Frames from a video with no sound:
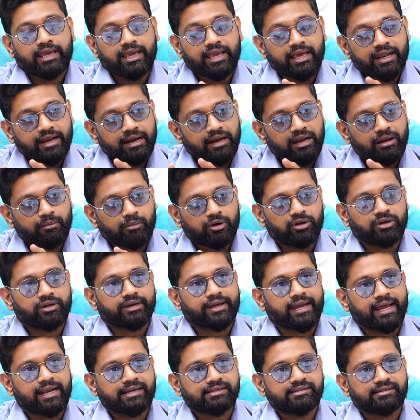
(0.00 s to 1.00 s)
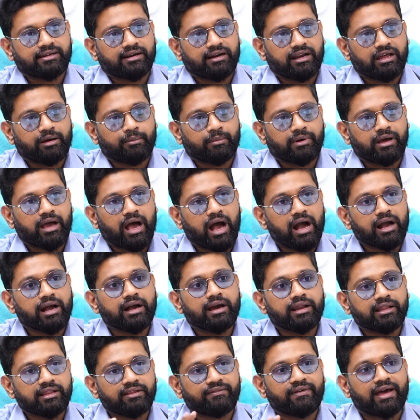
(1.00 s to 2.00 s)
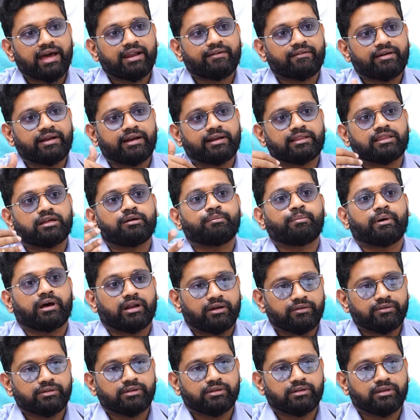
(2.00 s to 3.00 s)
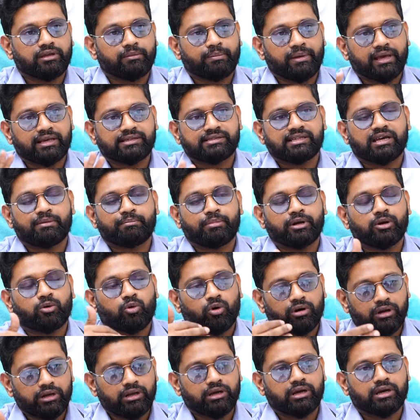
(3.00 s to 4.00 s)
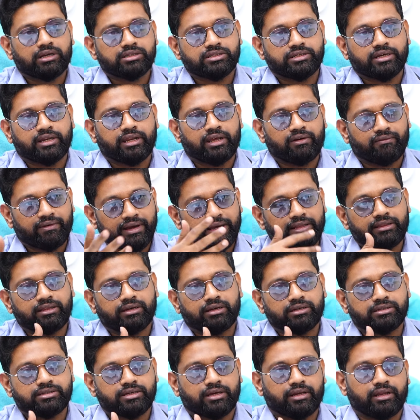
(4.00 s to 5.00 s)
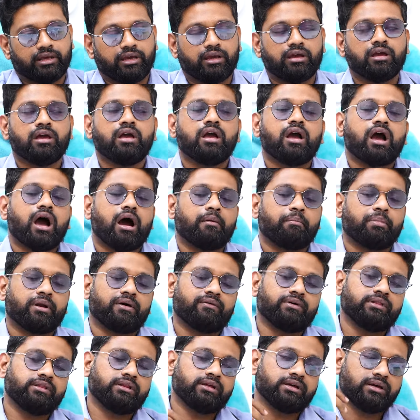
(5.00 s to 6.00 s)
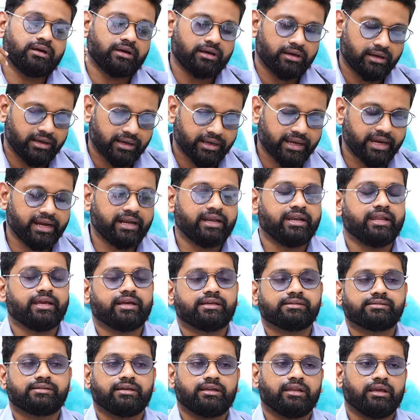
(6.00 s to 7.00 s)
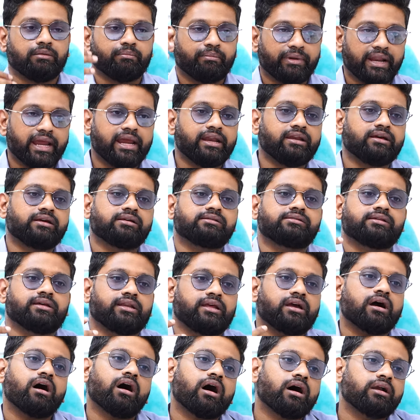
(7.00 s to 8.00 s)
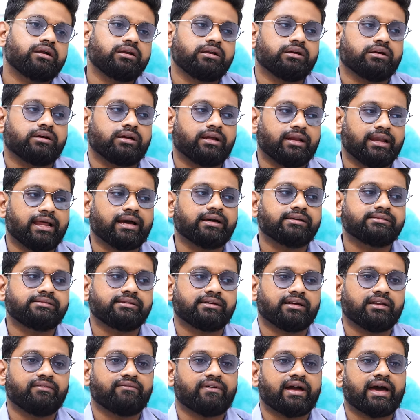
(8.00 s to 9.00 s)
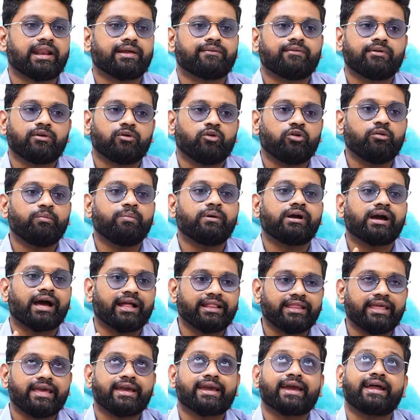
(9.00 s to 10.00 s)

ஈரலில் மட்டும் கேன்சர் இல்லாமல் அங்கேருந்து வேறு வேறு இடத்துக்கு பரவுது இப்போ எக்ஸாம்பிள் குடலுக்கும் சரி வயிற்றுக்கு சரி அப்புறம் வந்து கிட்னிக்கு சரி பிரெயினுக்கு சரி ஹார்ட்டுக்கு லங்ஸுக்குன்னு வேறு வேறு உறுப்புக்கு அதே